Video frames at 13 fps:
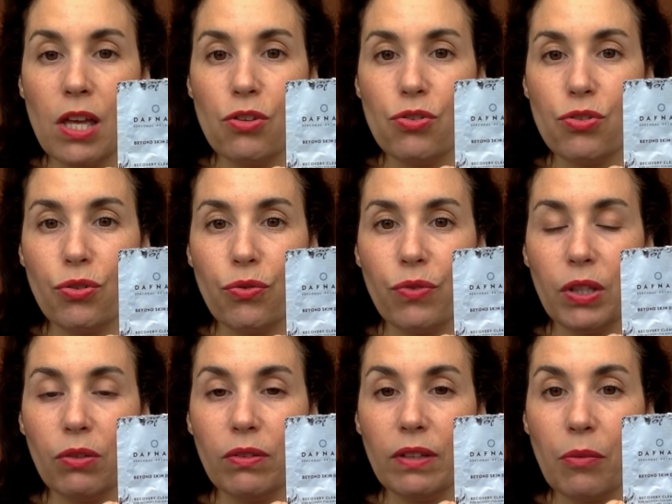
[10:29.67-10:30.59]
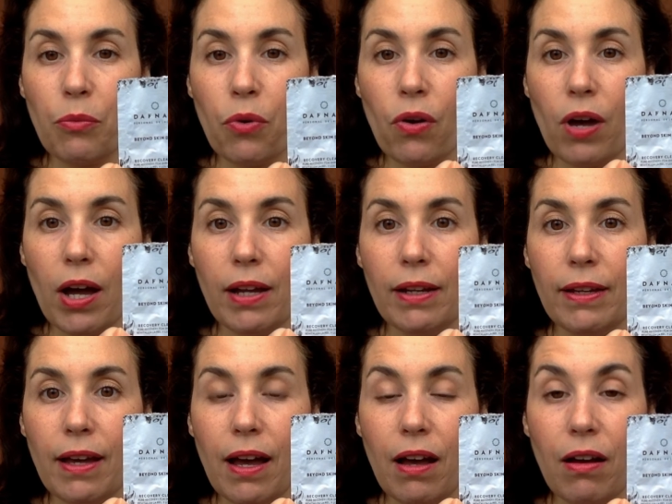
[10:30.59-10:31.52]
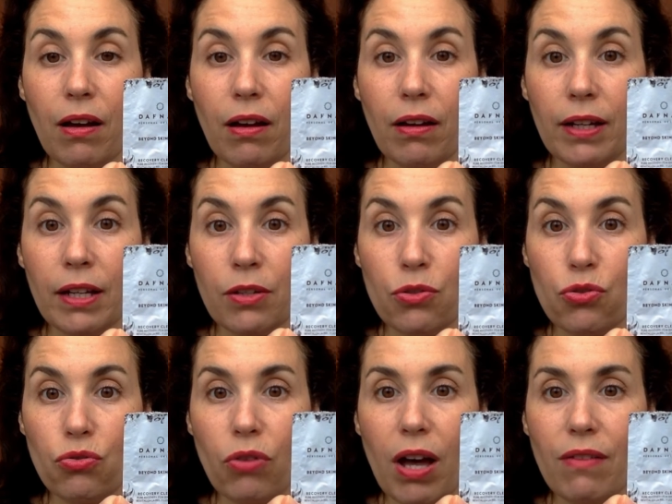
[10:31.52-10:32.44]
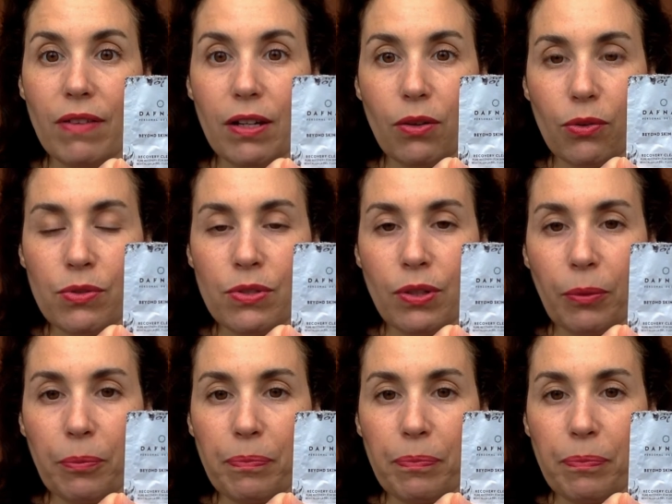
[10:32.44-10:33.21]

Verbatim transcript: je vais notamment aller à quelques jours à Valence